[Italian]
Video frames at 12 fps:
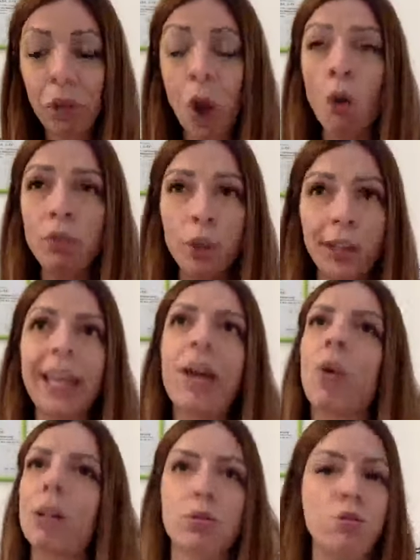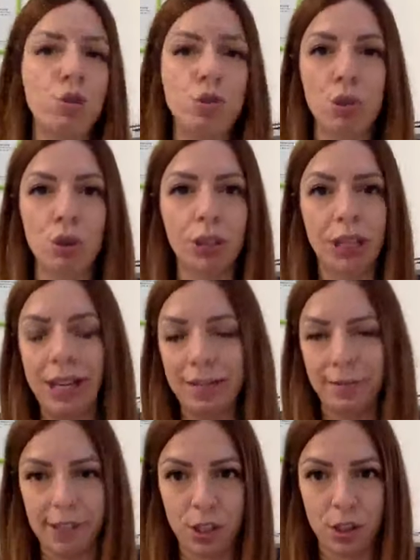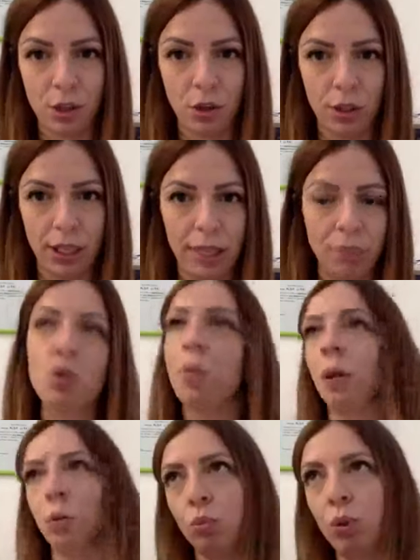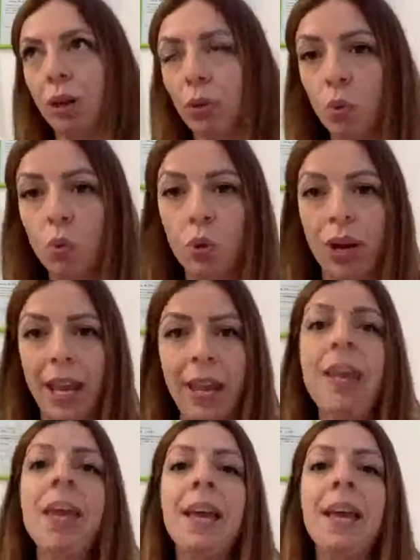Ovvio che quando ci sono delle infezioni, soprattutto alcune,